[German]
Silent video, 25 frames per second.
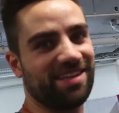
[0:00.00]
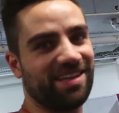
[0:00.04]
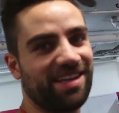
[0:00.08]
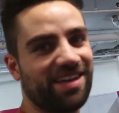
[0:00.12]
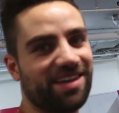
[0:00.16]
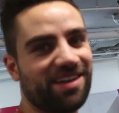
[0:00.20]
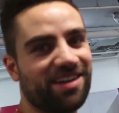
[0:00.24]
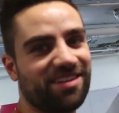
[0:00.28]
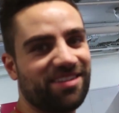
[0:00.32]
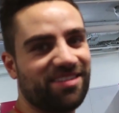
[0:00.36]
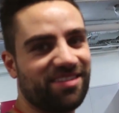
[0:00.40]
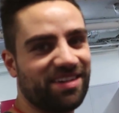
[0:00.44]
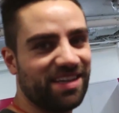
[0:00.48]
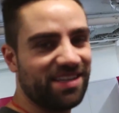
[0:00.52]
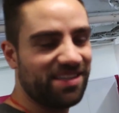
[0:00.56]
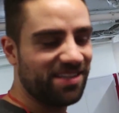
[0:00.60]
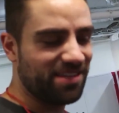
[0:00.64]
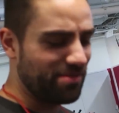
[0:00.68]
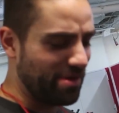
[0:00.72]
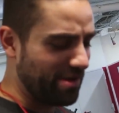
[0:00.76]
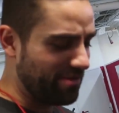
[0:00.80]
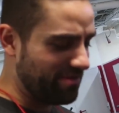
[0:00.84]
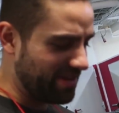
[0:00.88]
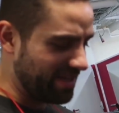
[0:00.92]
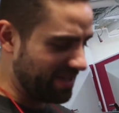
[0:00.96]
Nach langer Zeit
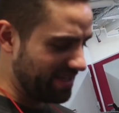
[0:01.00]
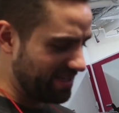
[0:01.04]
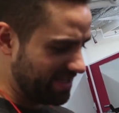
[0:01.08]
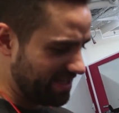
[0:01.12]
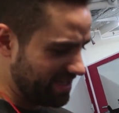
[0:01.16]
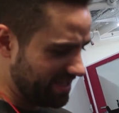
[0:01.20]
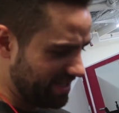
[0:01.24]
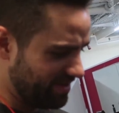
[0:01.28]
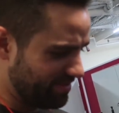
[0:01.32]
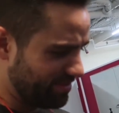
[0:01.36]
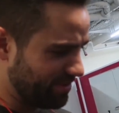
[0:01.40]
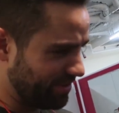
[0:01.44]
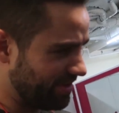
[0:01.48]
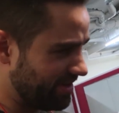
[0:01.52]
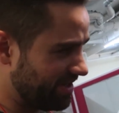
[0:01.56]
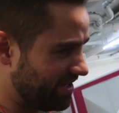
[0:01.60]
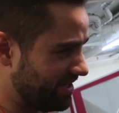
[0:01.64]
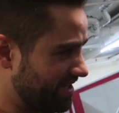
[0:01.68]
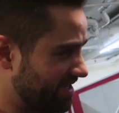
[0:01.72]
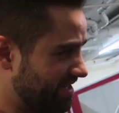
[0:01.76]
hier mal wieder an die Knie beugen.